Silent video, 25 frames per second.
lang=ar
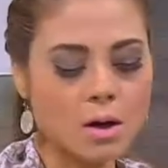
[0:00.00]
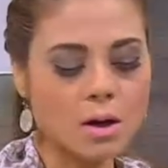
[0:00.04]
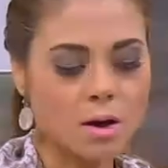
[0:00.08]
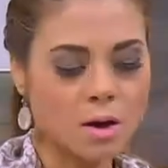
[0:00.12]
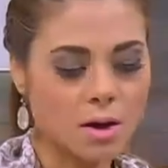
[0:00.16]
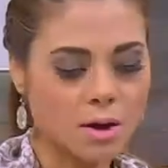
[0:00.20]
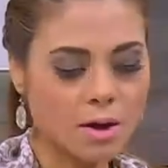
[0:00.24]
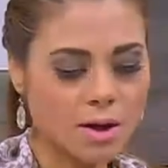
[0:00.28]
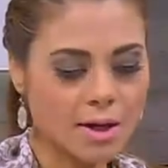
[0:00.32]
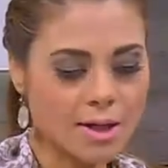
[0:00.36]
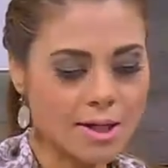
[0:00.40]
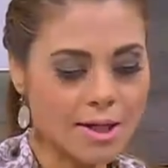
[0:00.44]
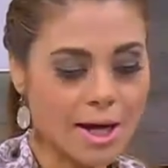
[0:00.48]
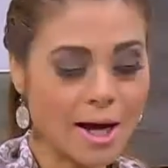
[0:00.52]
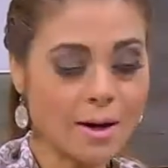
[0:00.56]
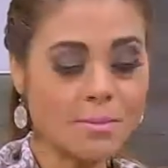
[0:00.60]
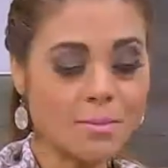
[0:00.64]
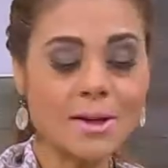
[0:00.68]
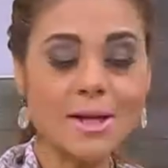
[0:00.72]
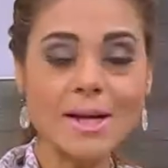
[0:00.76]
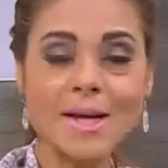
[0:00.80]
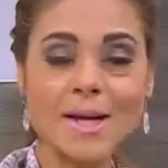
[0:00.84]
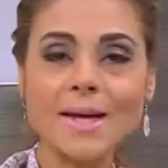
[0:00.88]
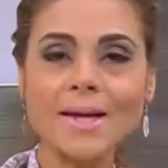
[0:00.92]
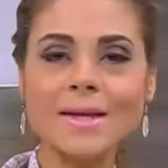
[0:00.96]
آه
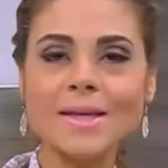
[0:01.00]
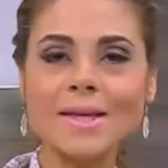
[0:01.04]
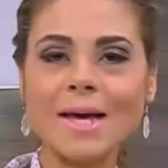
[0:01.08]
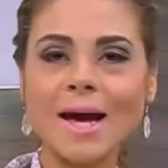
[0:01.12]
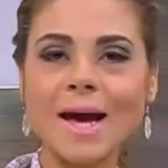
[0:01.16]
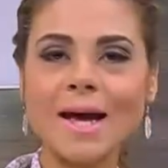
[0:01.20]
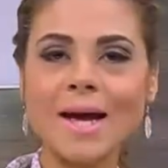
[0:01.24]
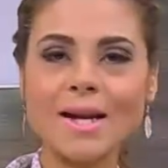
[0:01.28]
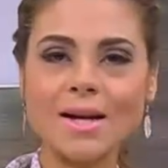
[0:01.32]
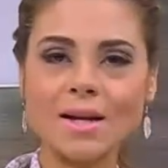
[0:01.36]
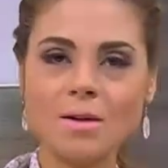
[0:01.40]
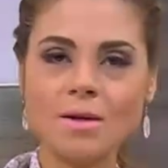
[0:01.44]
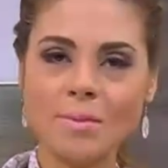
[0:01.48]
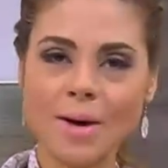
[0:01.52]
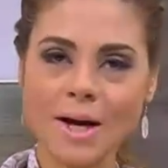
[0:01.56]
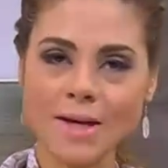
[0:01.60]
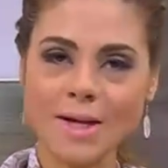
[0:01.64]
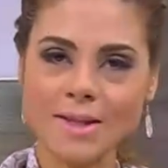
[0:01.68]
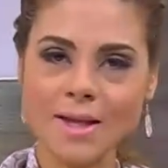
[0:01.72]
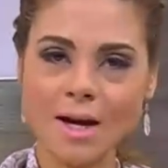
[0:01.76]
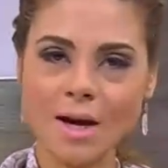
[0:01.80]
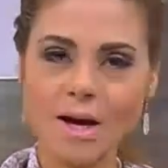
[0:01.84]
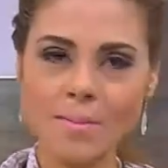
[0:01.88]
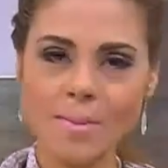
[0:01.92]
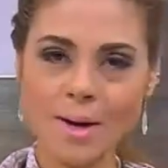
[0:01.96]
يعمل ايه يقلل
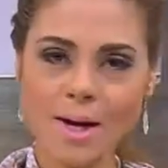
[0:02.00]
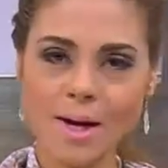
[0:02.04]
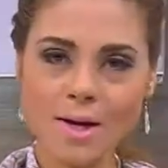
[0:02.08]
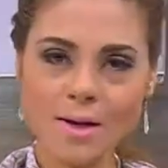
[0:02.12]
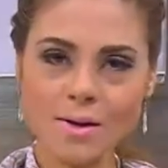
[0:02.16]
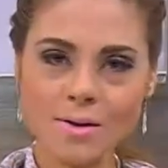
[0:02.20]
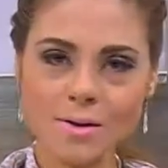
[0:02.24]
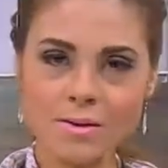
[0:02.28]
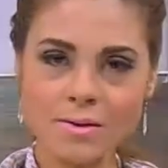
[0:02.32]
بعدها بقى